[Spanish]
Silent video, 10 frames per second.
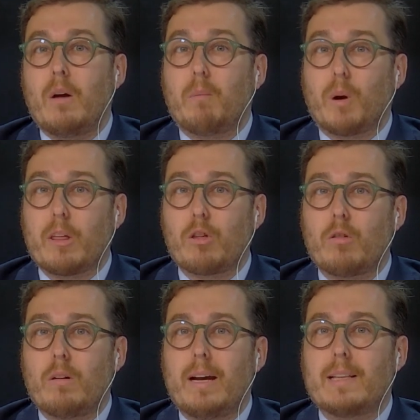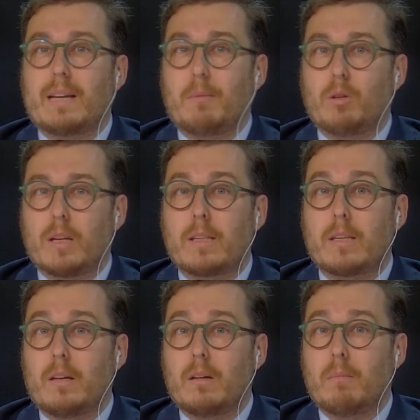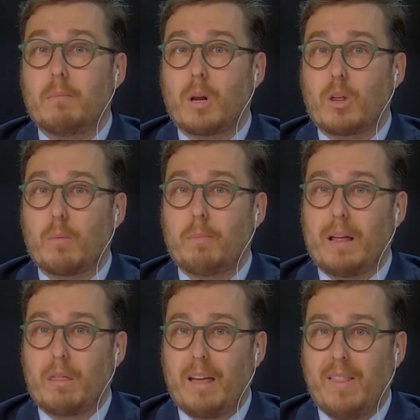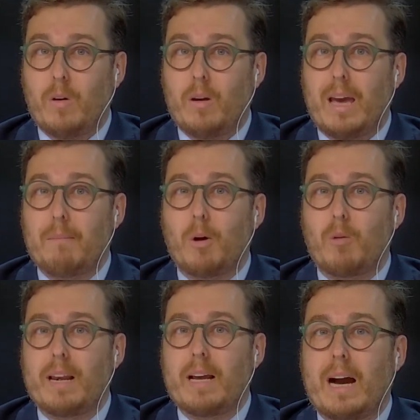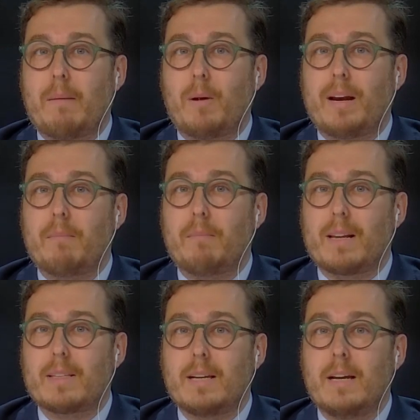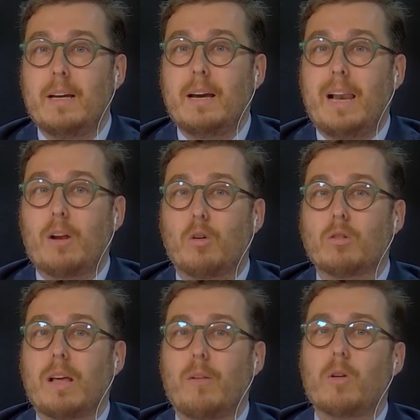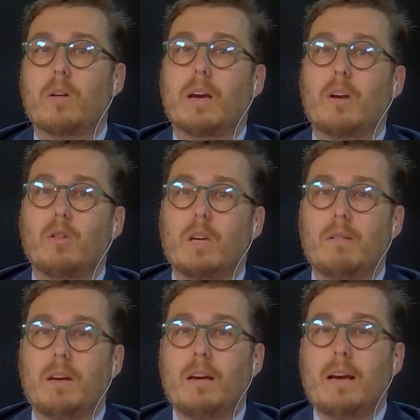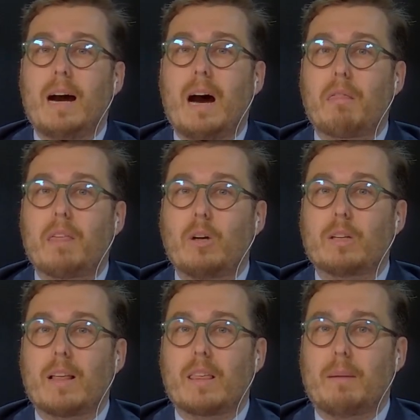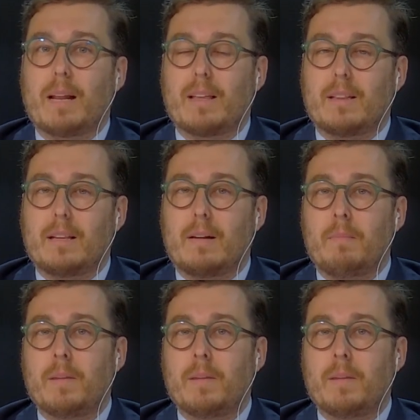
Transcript: Por eso estamos tristes, por eso esperanzados en volver poner en marcha el contador que nos lleve hacia otra Semana Santa.